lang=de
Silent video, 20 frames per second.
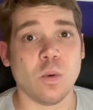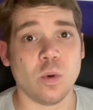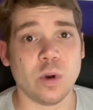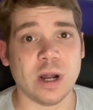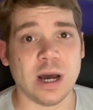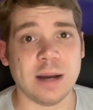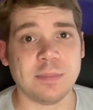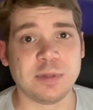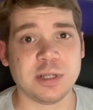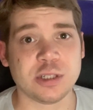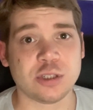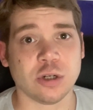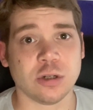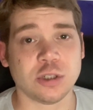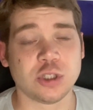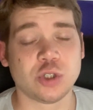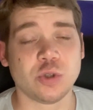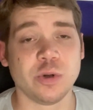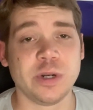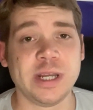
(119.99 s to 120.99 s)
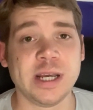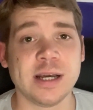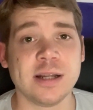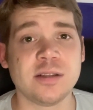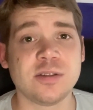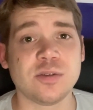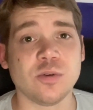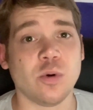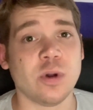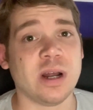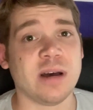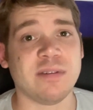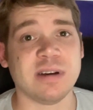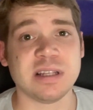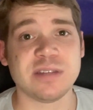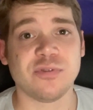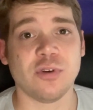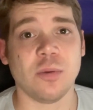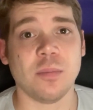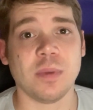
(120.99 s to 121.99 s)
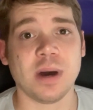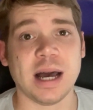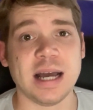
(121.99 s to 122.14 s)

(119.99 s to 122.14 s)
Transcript: Oder habt ihr schon storniert oder was vom